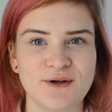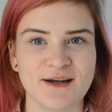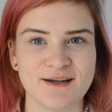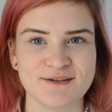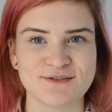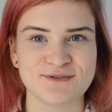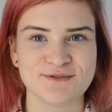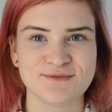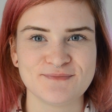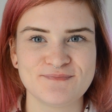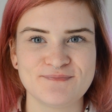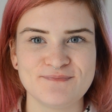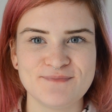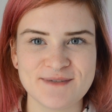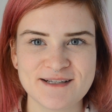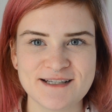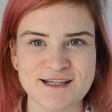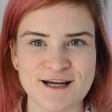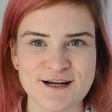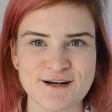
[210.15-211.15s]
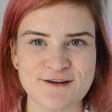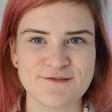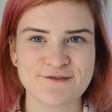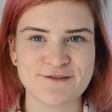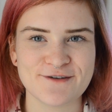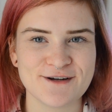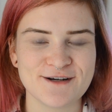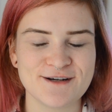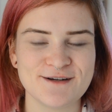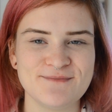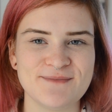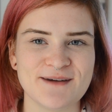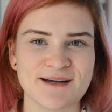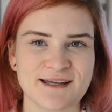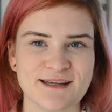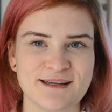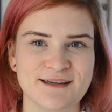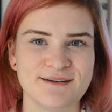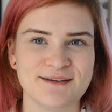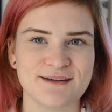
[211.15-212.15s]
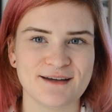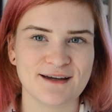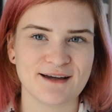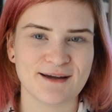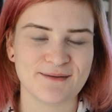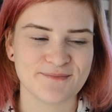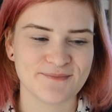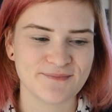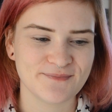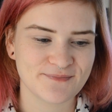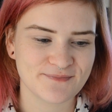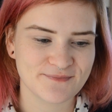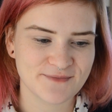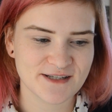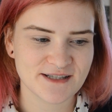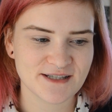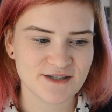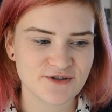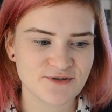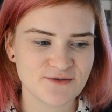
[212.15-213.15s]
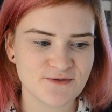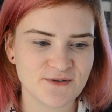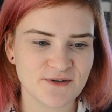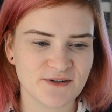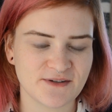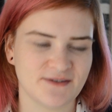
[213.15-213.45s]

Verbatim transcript: Also mit einer Freundin bei einem Piercingstudio.